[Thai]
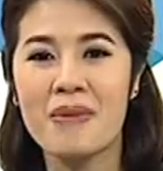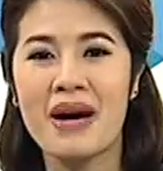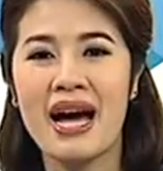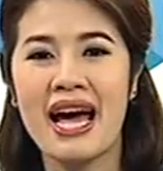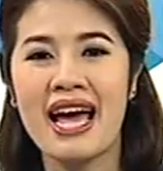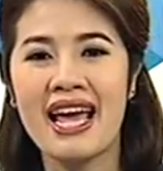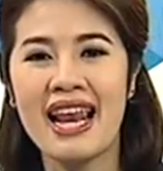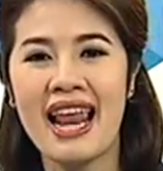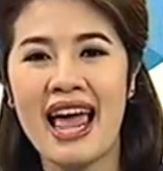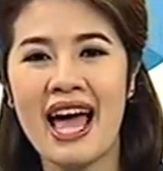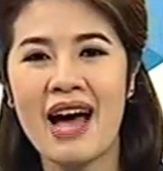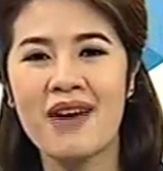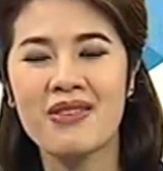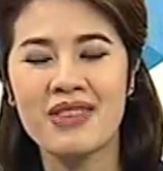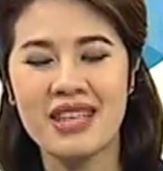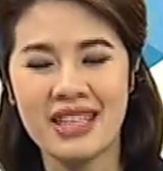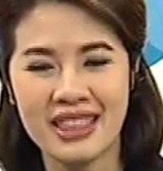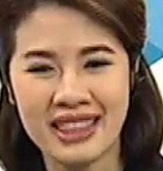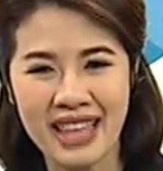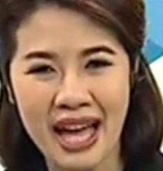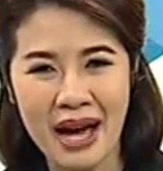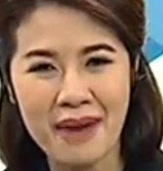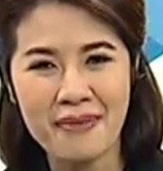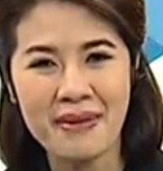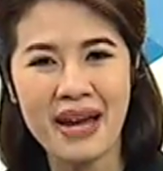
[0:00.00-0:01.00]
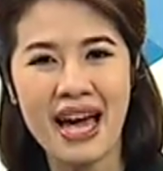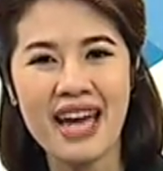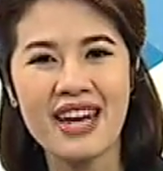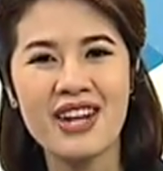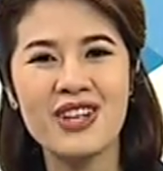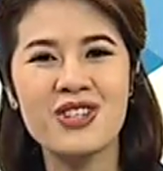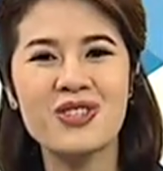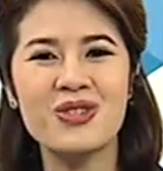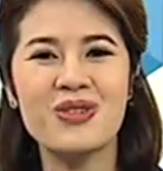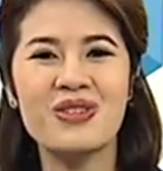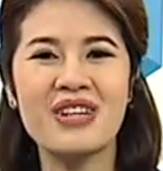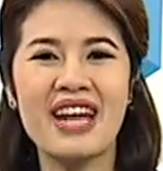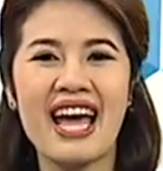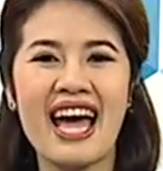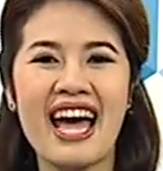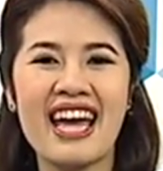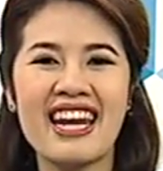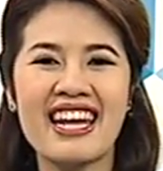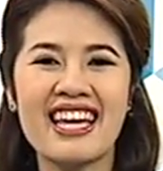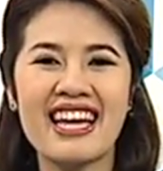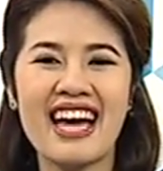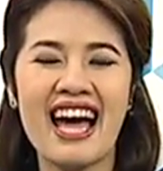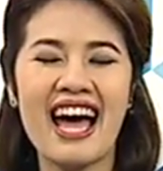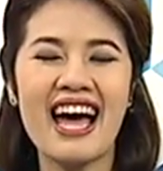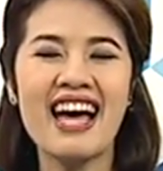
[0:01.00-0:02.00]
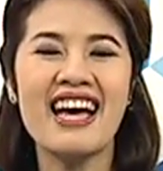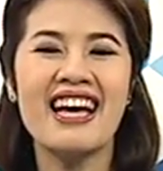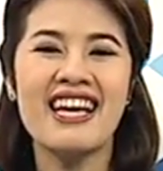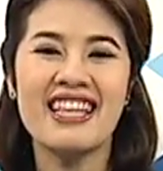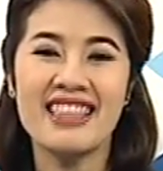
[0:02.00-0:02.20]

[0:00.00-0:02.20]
มาให้แล้วติดตามได้ในช่วงหน้านะคะ